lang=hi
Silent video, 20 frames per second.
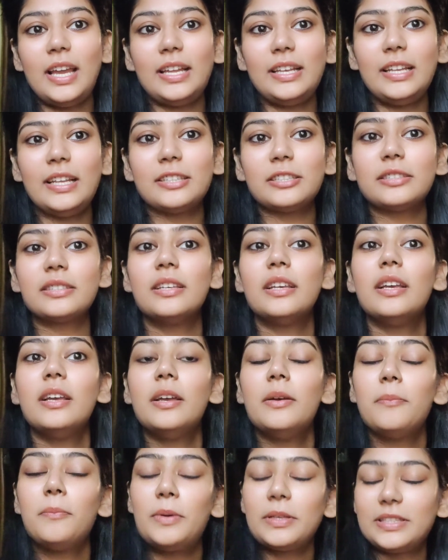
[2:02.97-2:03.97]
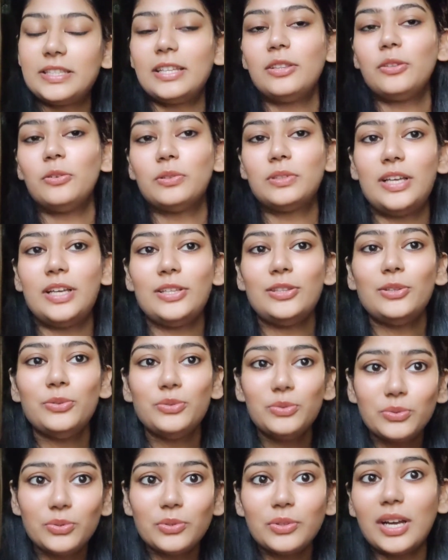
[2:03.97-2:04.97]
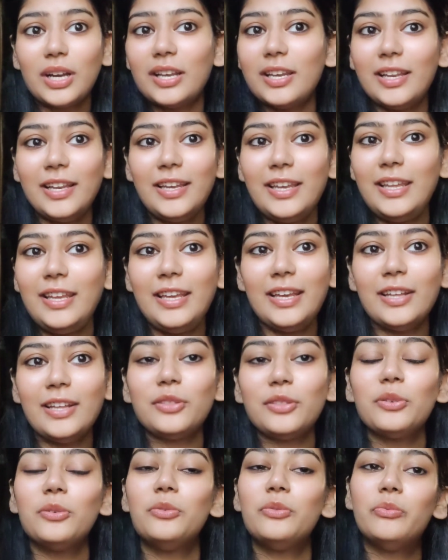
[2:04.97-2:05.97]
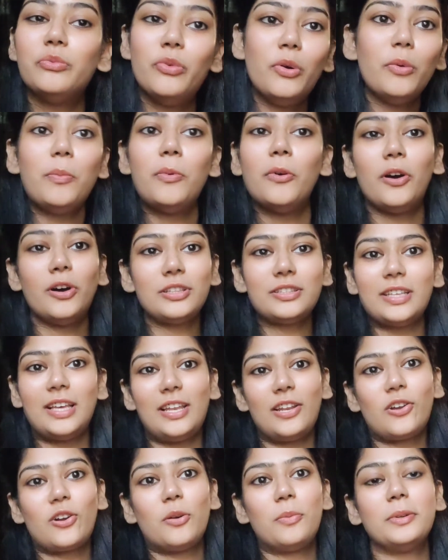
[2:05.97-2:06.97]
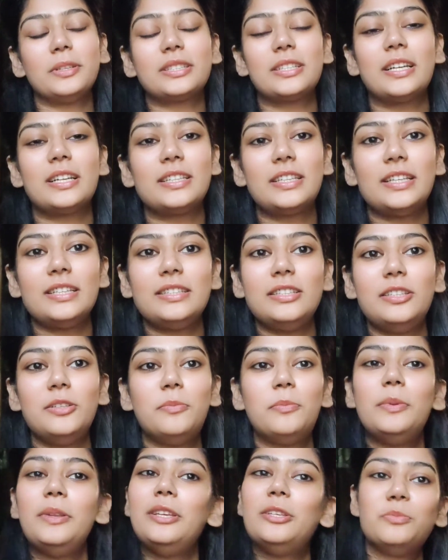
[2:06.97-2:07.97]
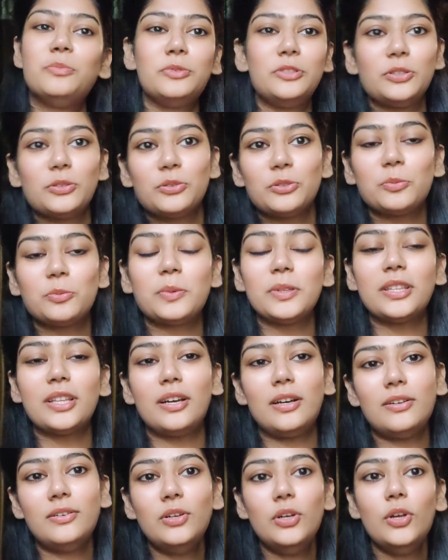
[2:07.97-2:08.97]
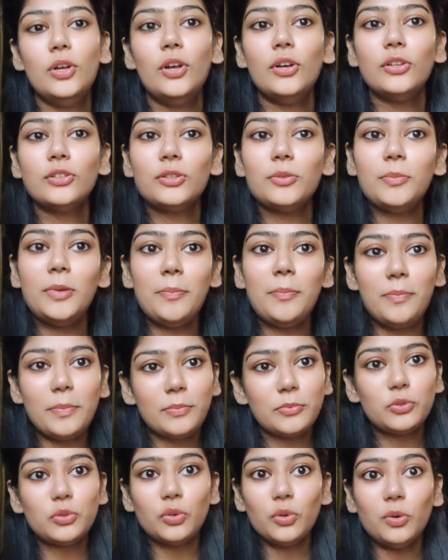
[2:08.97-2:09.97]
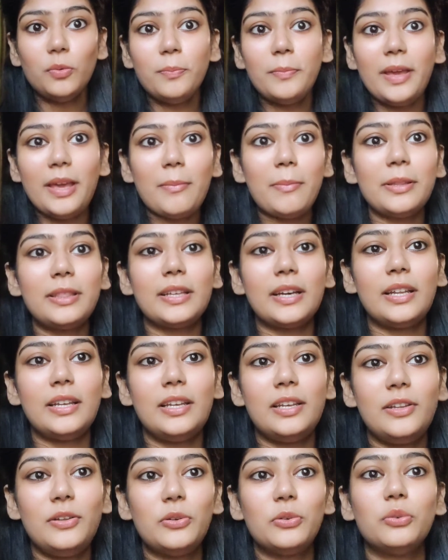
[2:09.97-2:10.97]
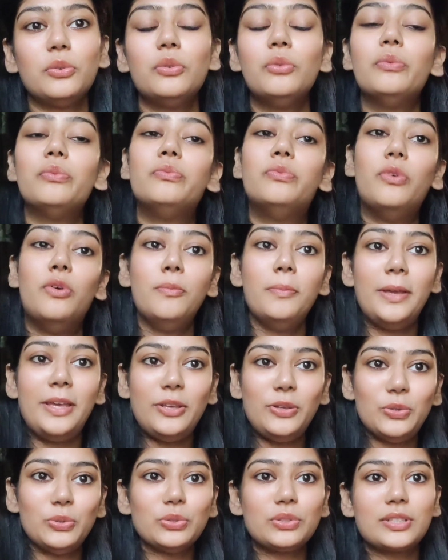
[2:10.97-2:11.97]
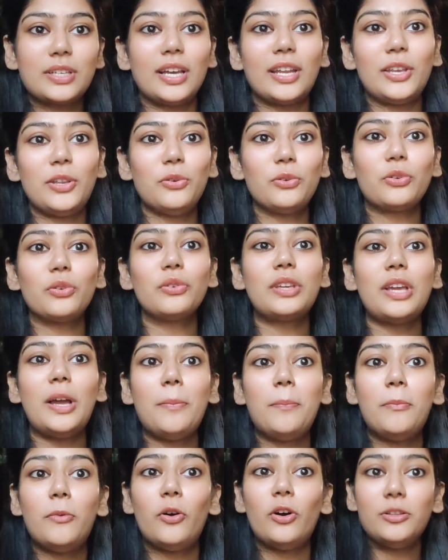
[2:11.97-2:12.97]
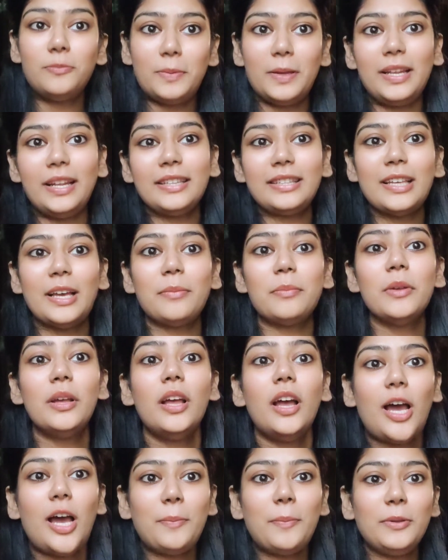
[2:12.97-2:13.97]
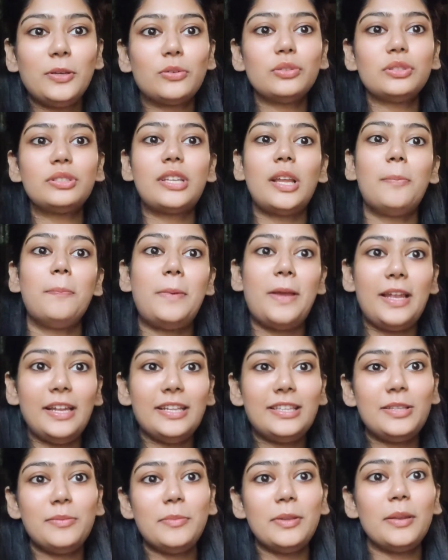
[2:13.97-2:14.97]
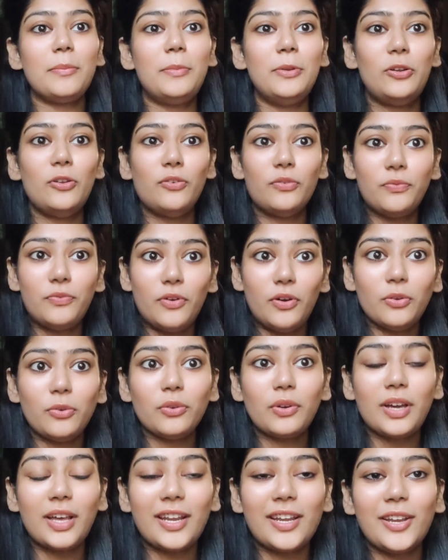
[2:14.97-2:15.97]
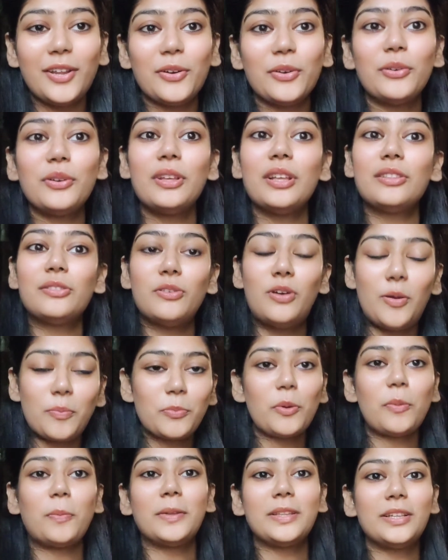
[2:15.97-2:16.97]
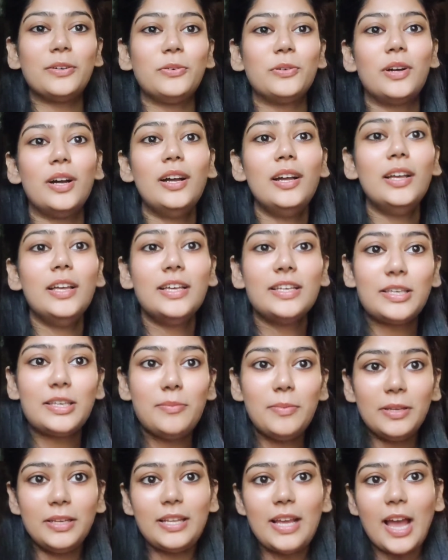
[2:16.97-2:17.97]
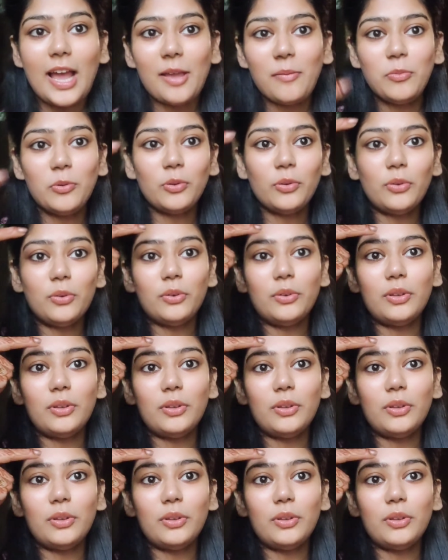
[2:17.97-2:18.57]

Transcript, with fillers: आई लेस पसंद होता है तो उनको घना नहीं है तो वो बहुत सारे कमेंट्स करते हैं दीदी प्लीज़ मुझे कुछ बताओ तो मैं जो मैं बता रही हूँ वो मैं यूज़ कर रही हूँ क्योंकि आप बहुत पहले से आप अभी कुछ टाइम पहले से मेरा वीडियो फॉलो कर रहे हो या तो आपको पता होगा कि मेरी आईब्रो